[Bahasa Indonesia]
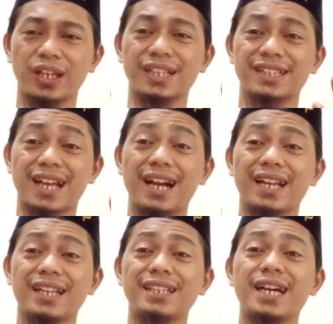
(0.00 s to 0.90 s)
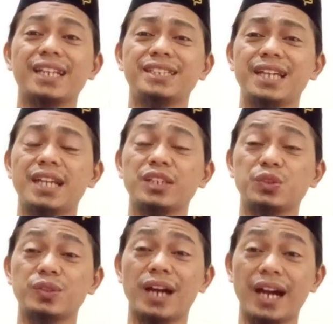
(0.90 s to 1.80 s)
rintangan dari jalan
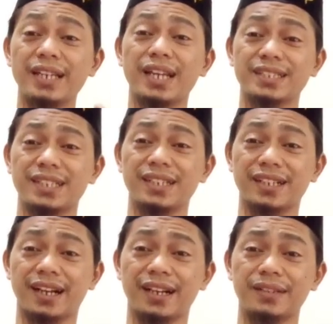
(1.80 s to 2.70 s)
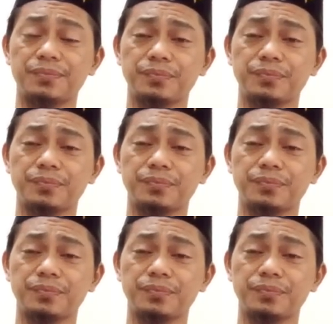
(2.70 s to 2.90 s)
juga adalah sedekah.